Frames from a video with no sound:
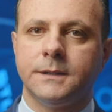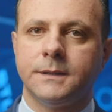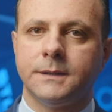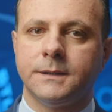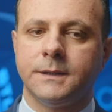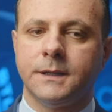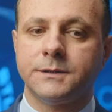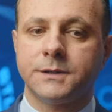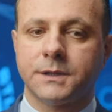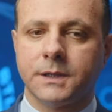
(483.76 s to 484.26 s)
э,
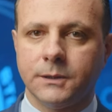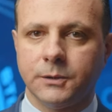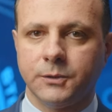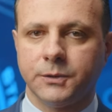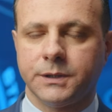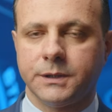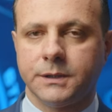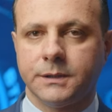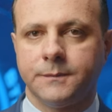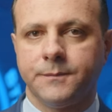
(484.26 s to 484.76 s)

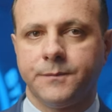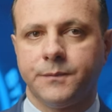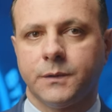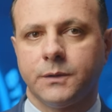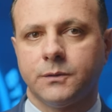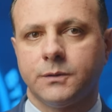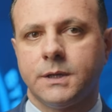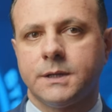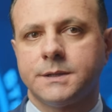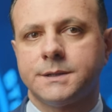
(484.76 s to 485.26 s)
андрологии.
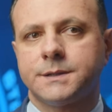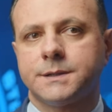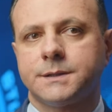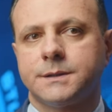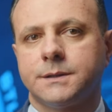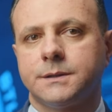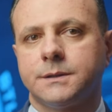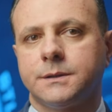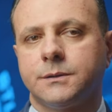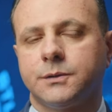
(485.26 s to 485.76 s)
У нас
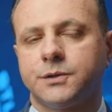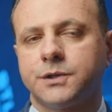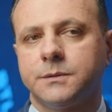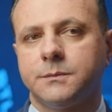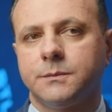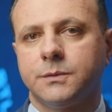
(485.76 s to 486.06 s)
очень